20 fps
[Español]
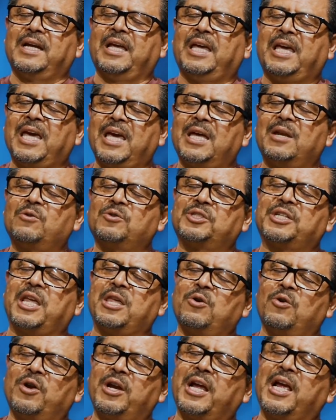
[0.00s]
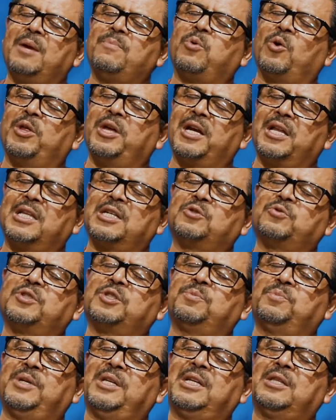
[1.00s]
Guíenos, Señor, en el poder de su
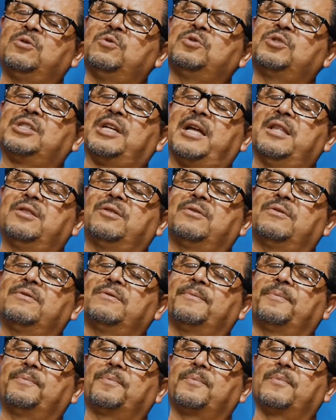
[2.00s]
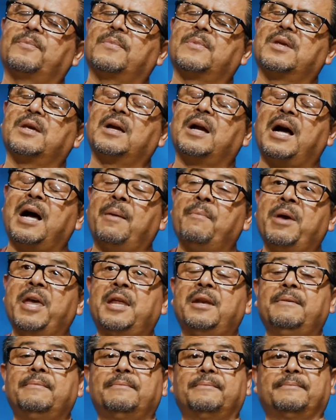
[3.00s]
Espíritu Santo.
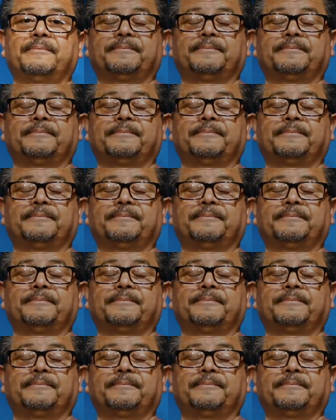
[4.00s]
Amén.